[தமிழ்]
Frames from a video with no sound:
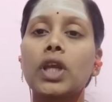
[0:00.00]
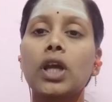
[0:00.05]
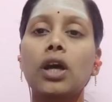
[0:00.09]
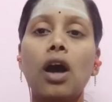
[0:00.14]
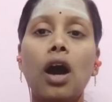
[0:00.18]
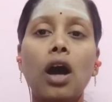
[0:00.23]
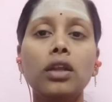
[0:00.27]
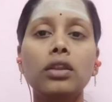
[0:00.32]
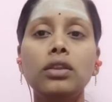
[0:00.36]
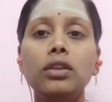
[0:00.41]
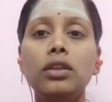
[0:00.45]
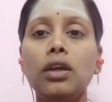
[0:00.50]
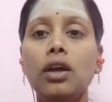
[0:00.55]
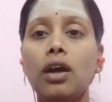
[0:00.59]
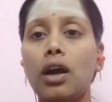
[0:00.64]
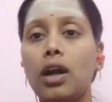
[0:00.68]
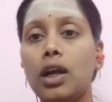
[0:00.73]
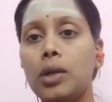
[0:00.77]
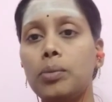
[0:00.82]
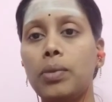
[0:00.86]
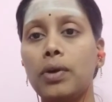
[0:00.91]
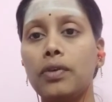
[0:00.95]
காத்து
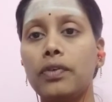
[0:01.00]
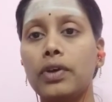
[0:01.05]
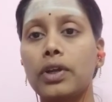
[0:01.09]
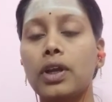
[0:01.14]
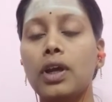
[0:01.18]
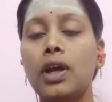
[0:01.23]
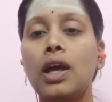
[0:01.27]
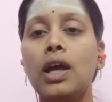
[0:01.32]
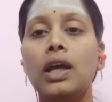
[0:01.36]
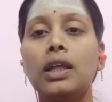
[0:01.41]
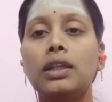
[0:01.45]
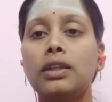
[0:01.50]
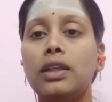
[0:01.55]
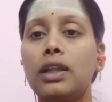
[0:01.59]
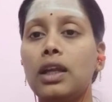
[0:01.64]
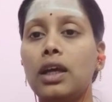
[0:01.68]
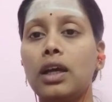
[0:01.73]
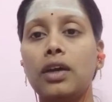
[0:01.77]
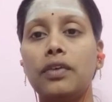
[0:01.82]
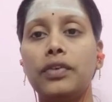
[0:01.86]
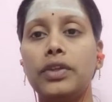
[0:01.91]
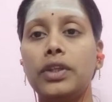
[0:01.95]
ஆள்பவர்
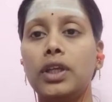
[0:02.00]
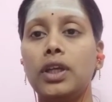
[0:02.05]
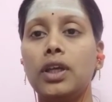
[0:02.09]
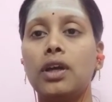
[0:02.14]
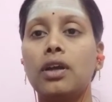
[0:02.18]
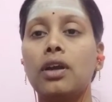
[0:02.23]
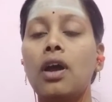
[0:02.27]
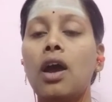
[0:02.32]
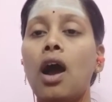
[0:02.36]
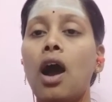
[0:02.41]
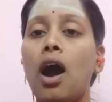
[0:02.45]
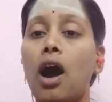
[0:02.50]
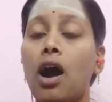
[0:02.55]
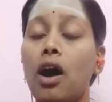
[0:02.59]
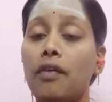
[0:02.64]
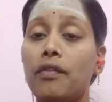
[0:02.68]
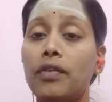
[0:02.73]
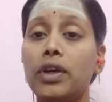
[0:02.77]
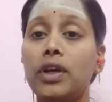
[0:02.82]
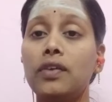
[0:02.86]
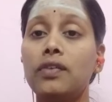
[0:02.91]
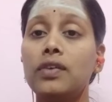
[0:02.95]
திலகவதியார்
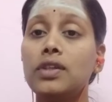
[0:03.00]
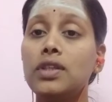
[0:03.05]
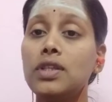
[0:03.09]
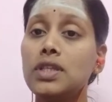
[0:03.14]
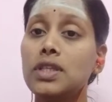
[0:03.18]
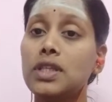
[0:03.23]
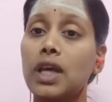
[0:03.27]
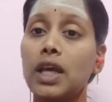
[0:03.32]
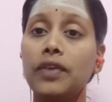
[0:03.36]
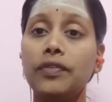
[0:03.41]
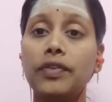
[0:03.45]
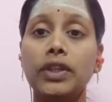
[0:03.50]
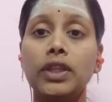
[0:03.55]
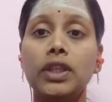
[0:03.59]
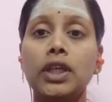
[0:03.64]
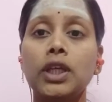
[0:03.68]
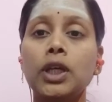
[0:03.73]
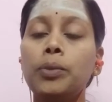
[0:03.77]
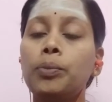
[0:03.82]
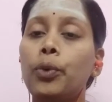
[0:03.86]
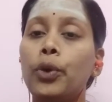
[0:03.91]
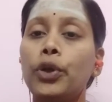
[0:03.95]
அவங்க வந்து
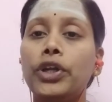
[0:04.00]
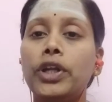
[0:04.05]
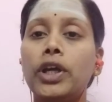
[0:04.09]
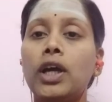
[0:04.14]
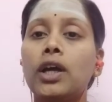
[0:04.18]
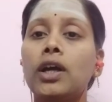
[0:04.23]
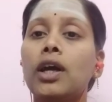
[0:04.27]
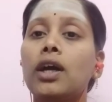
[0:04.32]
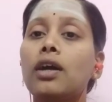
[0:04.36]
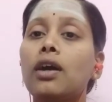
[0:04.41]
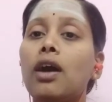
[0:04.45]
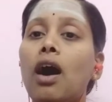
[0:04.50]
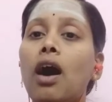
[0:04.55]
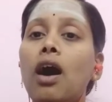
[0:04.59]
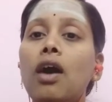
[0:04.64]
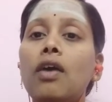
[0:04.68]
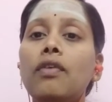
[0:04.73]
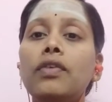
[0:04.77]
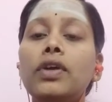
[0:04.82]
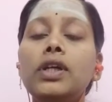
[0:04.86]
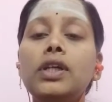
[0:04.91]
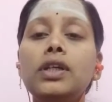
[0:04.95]
சைவத்துக்கு போயிட்டாங்க
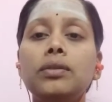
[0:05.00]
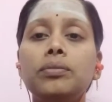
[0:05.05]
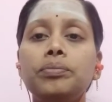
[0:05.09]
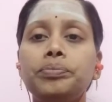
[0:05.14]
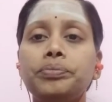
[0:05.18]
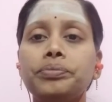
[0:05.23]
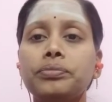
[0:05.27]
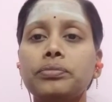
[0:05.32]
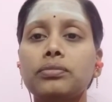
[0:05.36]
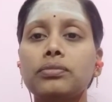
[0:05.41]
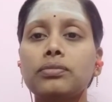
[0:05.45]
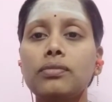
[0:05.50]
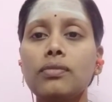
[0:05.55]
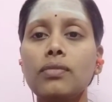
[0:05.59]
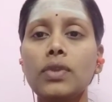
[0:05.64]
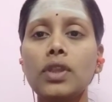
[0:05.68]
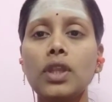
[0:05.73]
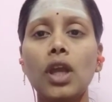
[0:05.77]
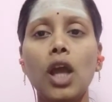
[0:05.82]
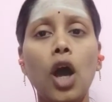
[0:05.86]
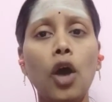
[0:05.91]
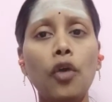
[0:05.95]
காவல்
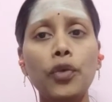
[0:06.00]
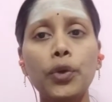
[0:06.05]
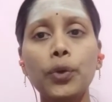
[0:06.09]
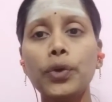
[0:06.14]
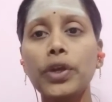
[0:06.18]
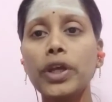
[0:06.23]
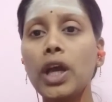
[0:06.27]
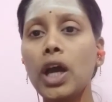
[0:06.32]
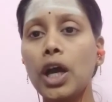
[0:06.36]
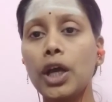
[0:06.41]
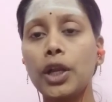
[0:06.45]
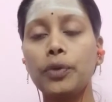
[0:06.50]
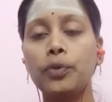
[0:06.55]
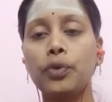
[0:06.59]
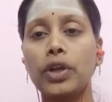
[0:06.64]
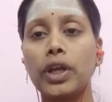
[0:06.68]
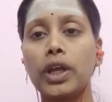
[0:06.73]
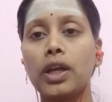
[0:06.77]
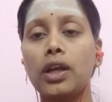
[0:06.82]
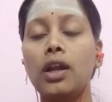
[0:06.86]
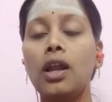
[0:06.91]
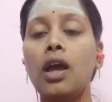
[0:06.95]
அவருடைய
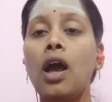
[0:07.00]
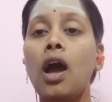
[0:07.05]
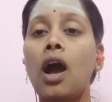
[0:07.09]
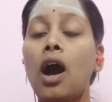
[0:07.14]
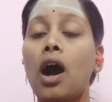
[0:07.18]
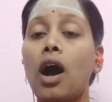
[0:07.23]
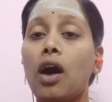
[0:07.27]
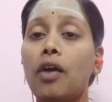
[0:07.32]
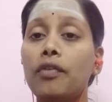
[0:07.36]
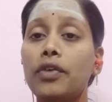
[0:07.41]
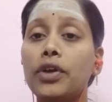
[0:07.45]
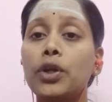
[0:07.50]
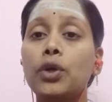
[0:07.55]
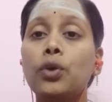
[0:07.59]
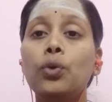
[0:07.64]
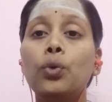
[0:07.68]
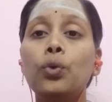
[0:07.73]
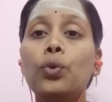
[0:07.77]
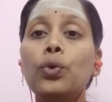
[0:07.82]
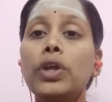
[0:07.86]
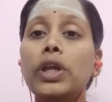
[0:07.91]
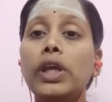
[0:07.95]
அறிவுரைகள் அவர்
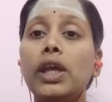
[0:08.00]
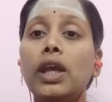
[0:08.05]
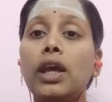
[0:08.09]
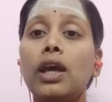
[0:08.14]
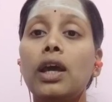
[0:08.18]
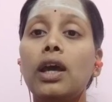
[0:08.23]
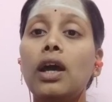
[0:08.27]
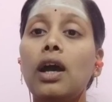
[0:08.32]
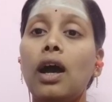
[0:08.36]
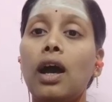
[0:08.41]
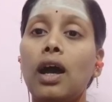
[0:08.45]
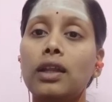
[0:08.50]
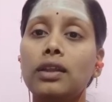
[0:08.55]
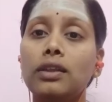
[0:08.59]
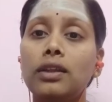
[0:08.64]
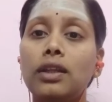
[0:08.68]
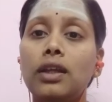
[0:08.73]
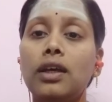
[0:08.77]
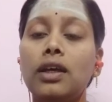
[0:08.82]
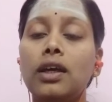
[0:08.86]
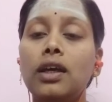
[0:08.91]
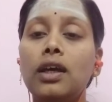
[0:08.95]
கூறிய
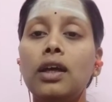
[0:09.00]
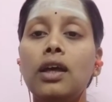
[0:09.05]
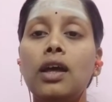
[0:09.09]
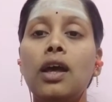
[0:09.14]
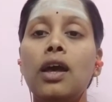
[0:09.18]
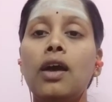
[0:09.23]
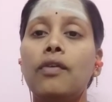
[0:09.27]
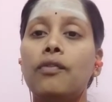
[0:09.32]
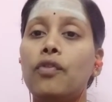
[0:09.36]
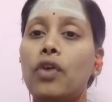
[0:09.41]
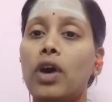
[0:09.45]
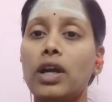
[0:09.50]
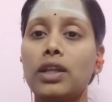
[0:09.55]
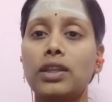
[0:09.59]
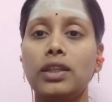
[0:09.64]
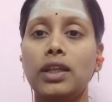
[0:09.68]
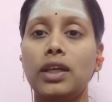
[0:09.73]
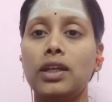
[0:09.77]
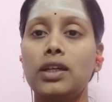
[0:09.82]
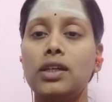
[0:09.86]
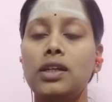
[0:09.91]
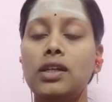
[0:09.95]
அந்த
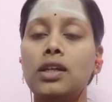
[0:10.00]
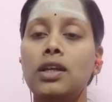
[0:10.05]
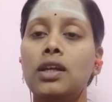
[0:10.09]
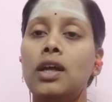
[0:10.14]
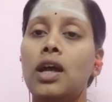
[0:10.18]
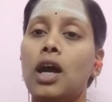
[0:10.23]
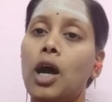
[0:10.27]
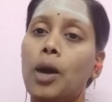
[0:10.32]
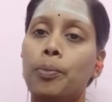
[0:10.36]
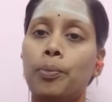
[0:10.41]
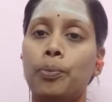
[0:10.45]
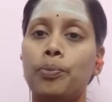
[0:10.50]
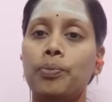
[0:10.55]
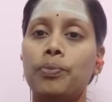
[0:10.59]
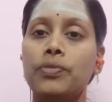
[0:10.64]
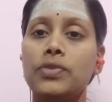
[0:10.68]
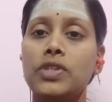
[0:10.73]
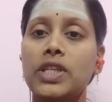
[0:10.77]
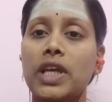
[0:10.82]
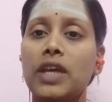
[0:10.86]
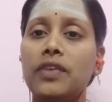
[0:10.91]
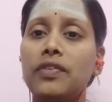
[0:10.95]
வார்த்தைகள் அப்
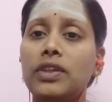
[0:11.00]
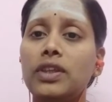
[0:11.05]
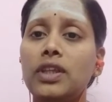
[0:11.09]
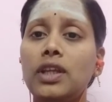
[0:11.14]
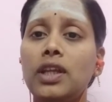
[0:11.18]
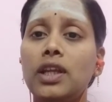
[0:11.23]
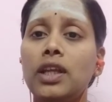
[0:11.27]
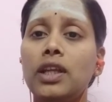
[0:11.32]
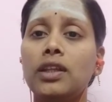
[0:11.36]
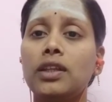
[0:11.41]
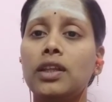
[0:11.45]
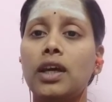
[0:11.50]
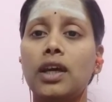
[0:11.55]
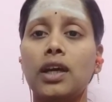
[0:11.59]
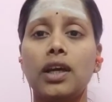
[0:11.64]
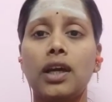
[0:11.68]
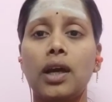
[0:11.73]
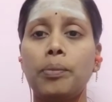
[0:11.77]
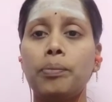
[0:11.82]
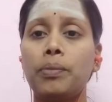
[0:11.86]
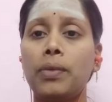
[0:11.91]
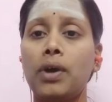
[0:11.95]
சைவத்தில் இருந்தாங்க
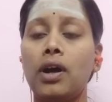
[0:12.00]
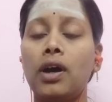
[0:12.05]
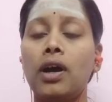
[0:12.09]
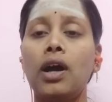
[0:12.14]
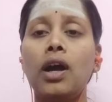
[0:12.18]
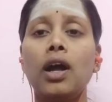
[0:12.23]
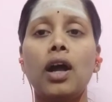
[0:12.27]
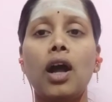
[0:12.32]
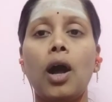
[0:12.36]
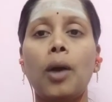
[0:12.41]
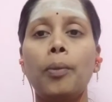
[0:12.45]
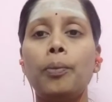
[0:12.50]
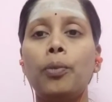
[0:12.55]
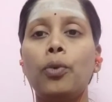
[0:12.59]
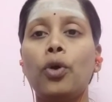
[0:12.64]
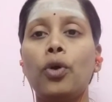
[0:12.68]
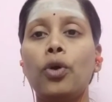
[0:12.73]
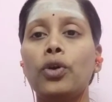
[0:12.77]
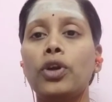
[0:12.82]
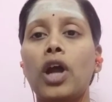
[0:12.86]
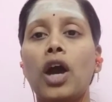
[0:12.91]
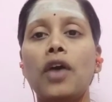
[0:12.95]
அம்மா
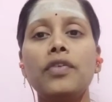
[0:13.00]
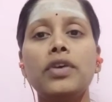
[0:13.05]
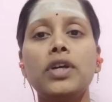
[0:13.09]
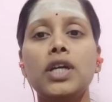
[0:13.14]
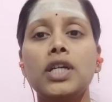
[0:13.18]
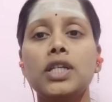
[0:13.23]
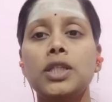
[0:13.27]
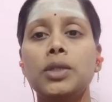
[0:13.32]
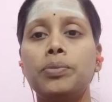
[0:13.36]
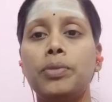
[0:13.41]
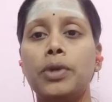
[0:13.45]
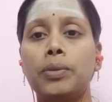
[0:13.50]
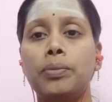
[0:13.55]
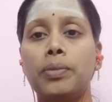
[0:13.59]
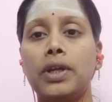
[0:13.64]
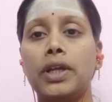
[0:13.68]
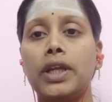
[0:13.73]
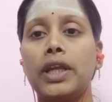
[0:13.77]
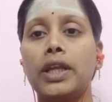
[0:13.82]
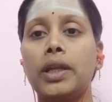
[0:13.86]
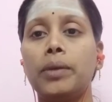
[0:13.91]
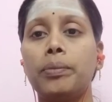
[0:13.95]
அப்போது நாவுக்கரசு
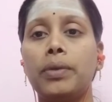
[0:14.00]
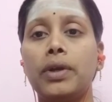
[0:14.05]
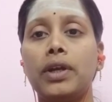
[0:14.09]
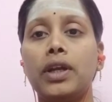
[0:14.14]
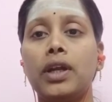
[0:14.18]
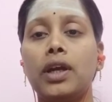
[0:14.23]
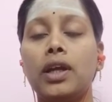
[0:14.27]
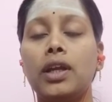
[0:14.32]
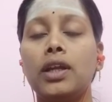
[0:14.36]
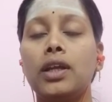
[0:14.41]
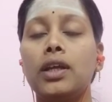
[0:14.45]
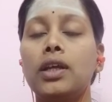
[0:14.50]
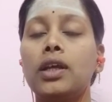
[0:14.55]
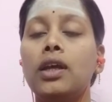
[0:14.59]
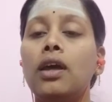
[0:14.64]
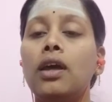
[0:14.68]
பெருமான் என்ன பண்ணார்